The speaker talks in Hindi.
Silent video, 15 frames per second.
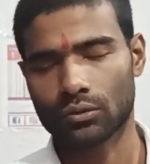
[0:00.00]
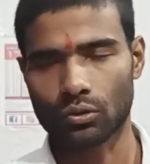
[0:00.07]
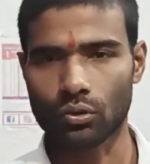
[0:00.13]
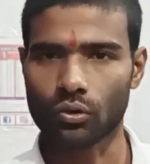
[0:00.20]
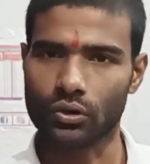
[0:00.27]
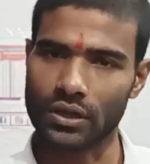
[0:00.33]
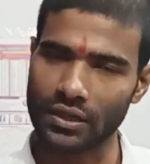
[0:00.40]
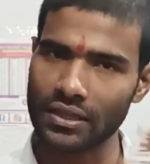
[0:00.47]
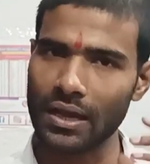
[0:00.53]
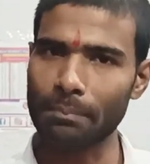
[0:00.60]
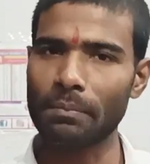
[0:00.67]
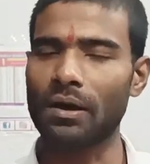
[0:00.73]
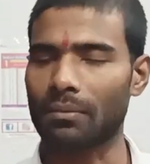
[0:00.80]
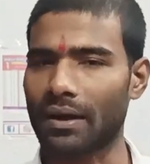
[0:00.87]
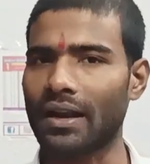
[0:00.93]
तो यदि
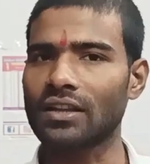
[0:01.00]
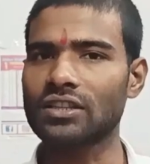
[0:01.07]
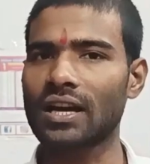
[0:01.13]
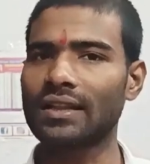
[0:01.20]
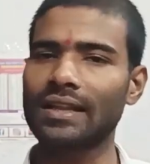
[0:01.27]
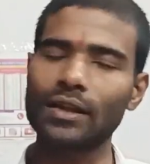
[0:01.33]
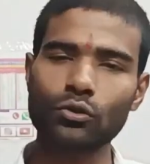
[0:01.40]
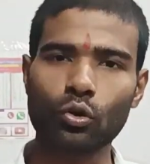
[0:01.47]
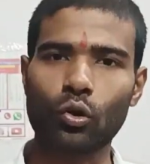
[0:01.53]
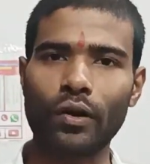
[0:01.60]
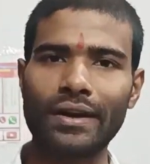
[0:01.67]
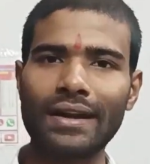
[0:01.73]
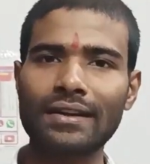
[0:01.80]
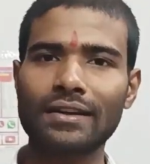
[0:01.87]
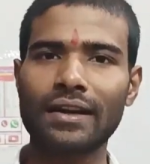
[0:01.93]
आप मंगवाना चाहते हैं तो
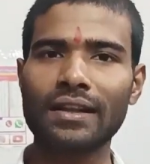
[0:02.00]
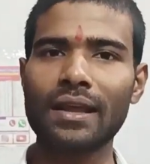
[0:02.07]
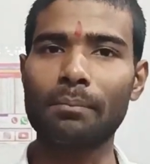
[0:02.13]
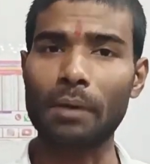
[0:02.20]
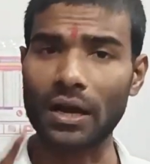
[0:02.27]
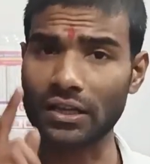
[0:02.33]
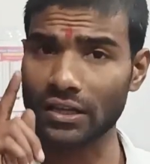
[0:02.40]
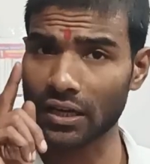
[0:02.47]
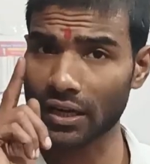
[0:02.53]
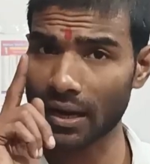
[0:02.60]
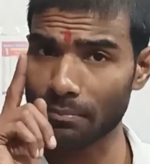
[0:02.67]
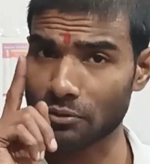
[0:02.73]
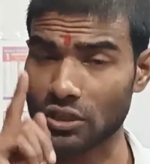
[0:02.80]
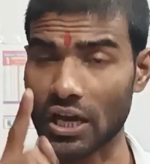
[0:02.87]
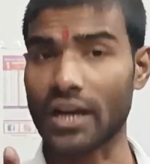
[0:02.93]
कॉन्टैक्ट करिए बाकी अगर
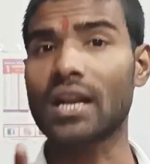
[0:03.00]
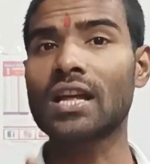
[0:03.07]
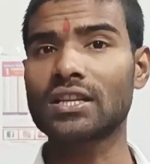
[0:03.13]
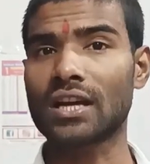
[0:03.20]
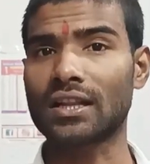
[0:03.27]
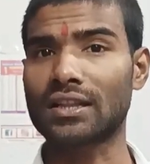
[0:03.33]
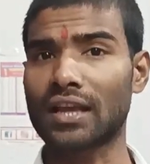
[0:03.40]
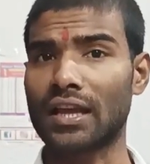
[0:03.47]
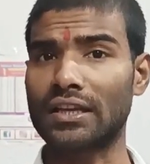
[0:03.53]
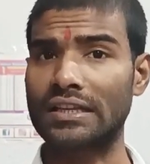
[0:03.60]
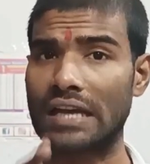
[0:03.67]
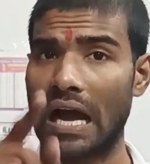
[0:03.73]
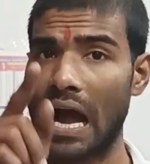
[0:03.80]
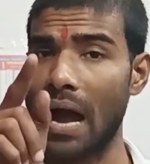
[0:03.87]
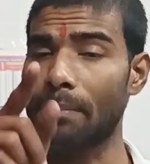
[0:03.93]
आप जानना चाहते हैं
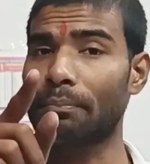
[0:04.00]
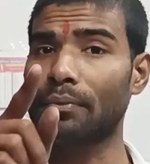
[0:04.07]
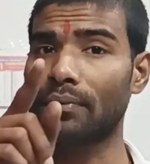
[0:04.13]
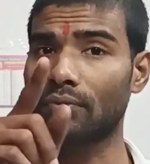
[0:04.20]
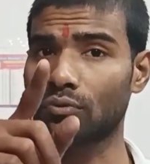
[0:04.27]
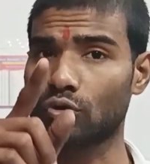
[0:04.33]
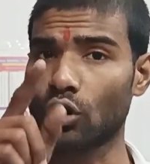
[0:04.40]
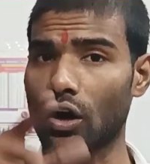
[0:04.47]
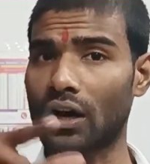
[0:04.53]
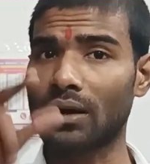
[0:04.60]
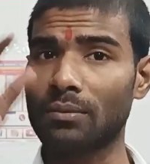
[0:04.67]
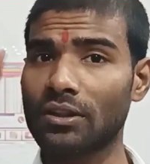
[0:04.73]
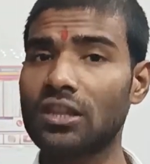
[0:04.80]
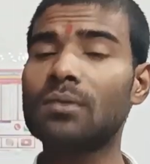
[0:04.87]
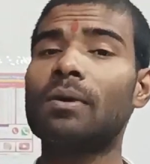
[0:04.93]
कि आप जो
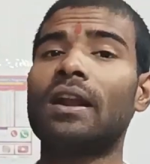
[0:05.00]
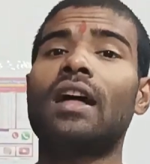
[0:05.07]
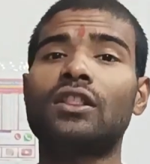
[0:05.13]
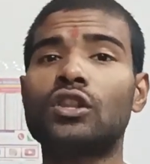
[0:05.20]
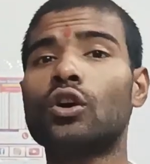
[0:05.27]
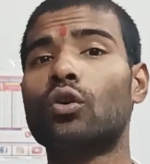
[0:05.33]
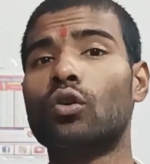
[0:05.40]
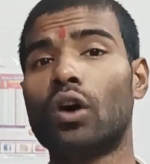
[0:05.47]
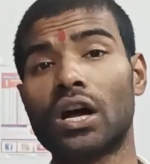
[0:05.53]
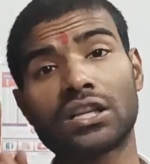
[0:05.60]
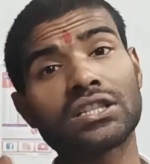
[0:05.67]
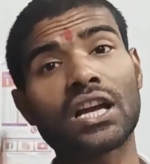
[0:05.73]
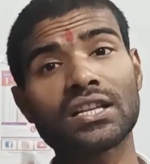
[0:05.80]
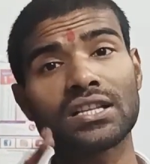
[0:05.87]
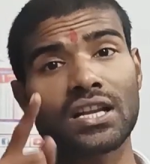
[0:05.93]
अगरबत्ती बनाते हो
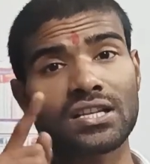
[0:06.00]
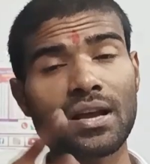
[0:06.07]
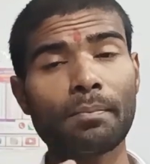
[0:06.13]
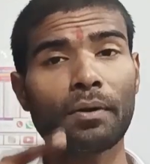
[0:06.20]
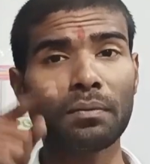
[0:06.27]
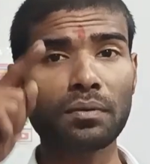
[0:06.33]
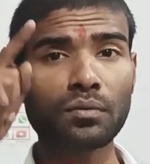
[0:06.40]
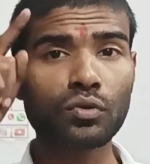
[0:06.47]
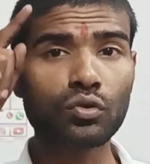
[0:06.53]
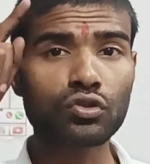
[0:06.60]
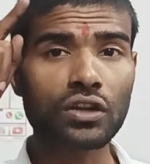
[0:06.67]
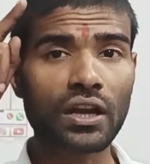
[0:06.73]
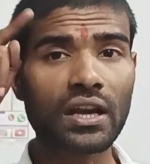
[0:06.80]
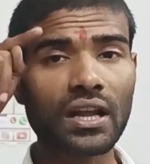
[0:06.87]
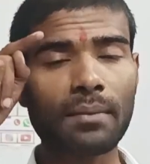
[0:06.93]
अच्छा से अच्छा परफ्यूम
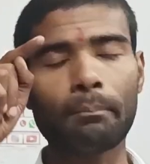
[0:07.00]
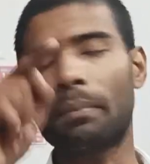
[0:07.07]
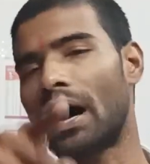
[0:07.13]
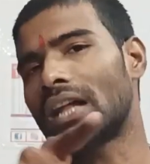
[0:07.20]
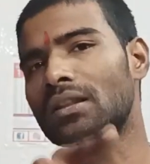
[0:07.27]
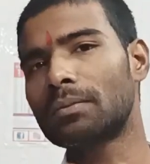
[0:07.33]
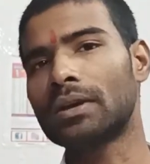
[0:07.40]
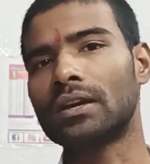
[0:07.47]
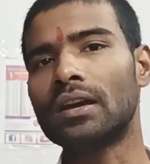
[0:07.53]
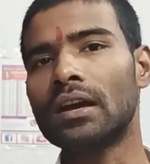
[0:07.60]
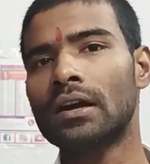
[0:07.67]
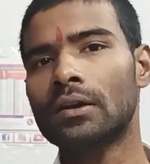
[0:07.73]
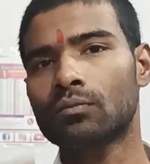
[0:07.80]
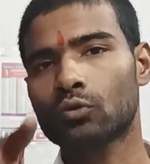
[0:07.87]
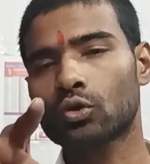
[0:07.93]
यूज करने के बाद भी
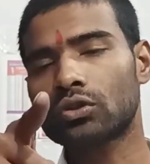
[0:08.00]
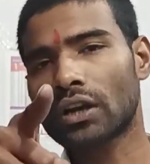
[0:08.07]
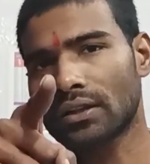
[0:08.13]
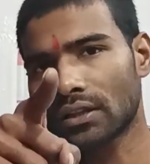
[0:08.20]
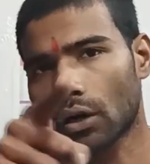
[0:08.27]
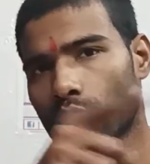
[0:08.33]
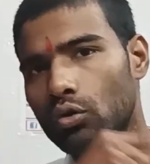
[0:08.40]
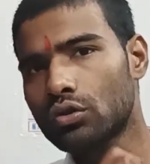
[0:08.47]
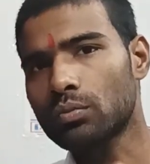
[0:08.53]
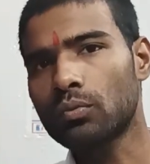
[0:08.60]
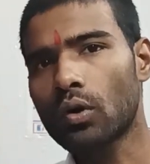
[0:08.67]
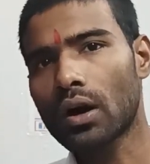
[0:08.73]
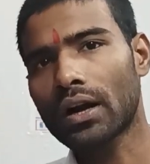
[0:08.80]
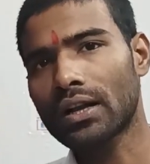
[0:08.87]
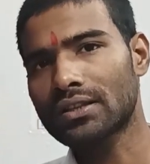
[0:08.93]
तो उसके अंदर
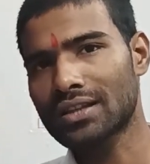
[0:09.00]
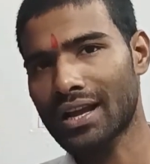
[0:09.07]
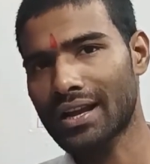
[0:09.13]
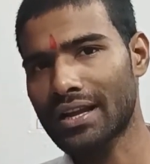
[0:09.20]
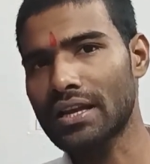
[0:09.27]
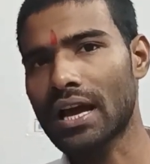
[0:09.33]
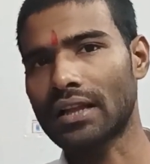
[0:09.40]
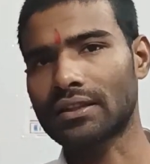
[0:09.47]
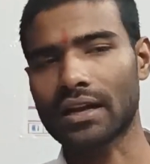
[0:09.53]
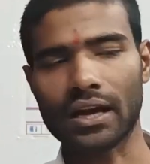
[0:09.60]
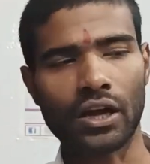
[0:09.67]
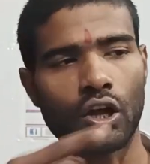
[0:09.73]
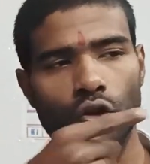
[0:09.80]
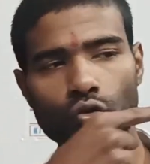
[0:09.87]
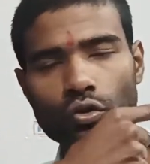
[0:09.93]
खुशबू अगर अच्छा नहीं आता
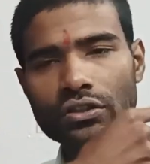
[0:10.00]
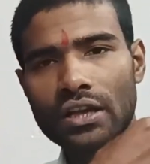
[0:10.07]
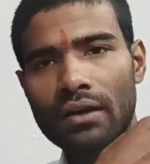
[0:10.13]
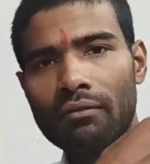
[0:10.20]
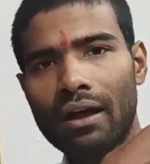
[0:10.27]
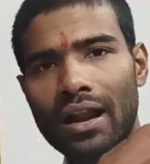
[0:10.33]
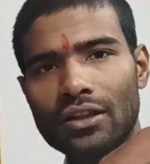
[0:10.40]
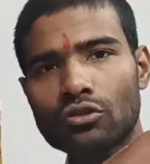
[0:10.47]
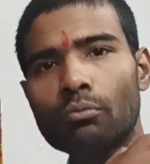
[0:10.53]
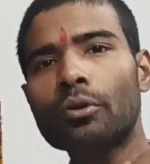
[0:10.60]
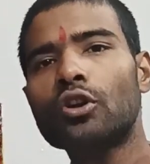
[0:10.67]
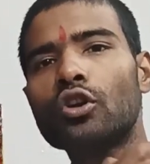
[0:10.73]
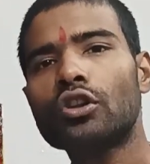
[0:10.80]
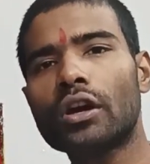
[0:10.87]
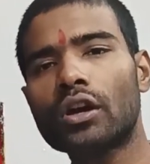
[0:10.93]
है तो ये वाला जो
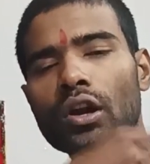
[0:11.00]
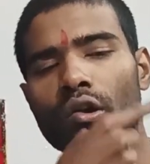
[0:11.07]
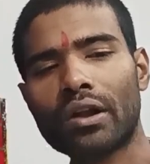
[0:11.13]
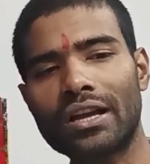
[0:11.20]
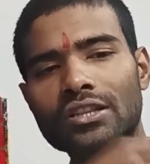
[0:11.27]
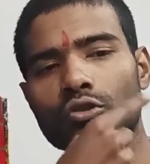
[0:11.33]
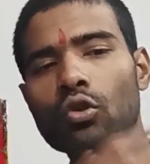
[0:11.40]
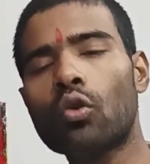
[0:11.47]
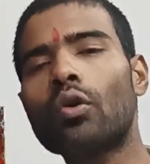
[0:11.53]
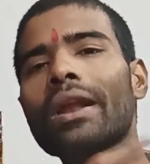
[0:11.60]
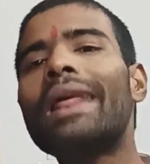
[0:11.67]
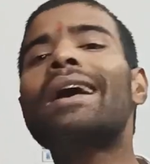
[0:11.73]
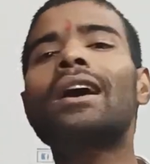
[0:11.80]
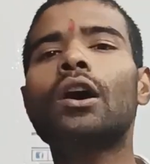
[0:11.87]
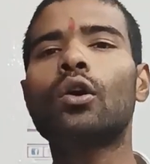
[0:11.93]
वीडियो देख रहा हो ना इसको
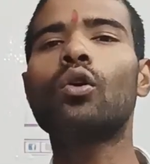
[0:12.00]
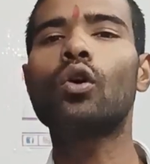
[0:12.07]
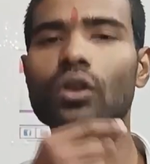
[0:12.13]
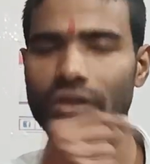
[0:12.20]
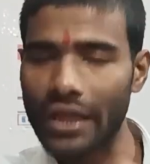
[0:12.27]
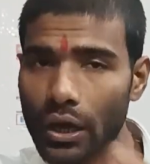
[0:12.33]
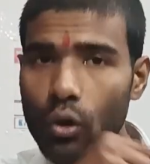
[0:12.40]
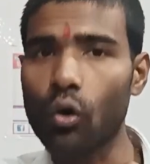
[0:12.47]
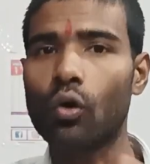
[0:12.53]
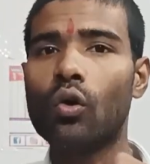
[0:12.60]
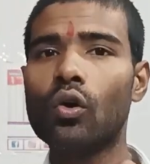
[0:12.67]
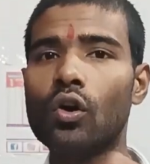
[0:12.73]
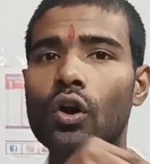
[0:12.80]
क्लिक करो और देखो